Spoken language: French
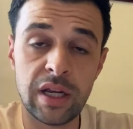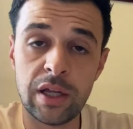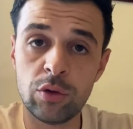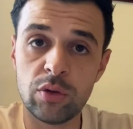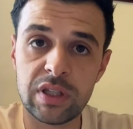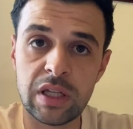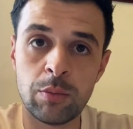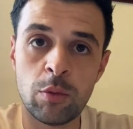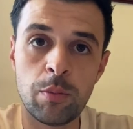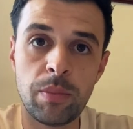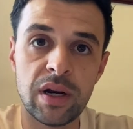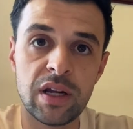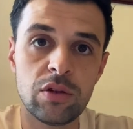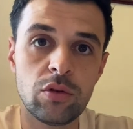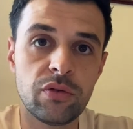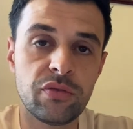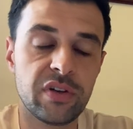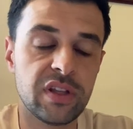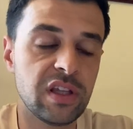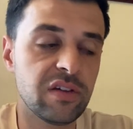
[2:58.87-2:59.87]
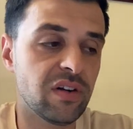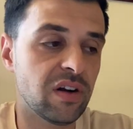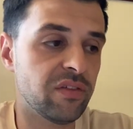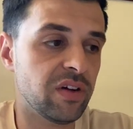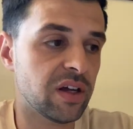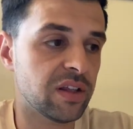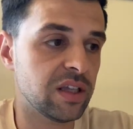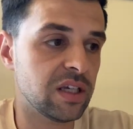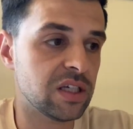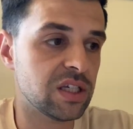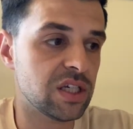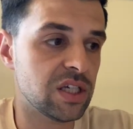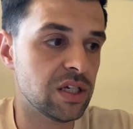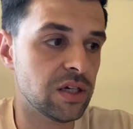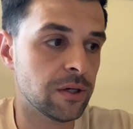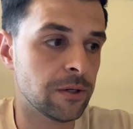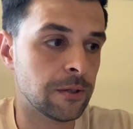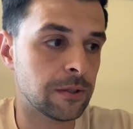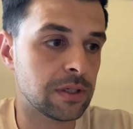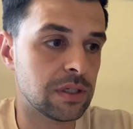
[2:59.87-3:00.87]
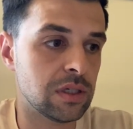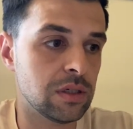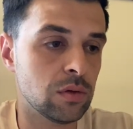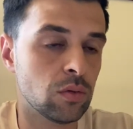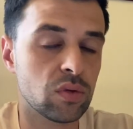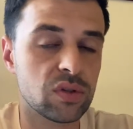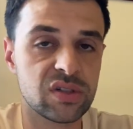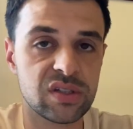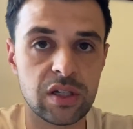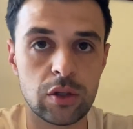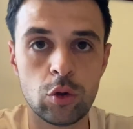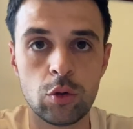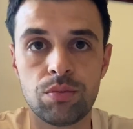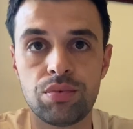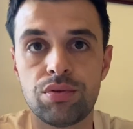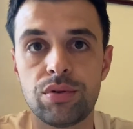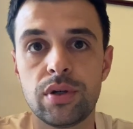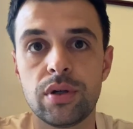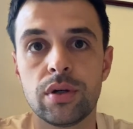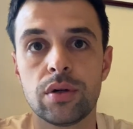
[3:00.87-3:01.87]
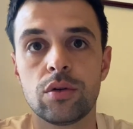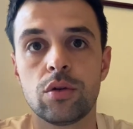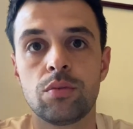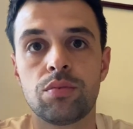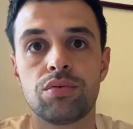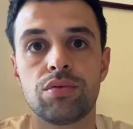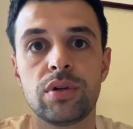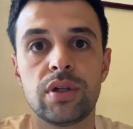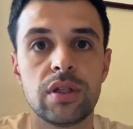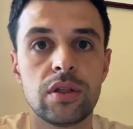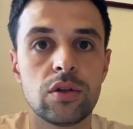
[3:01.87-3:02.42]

Il a notamment parlé de Fede Valverde qui, euh, qui on le sait depuis, euh, depuis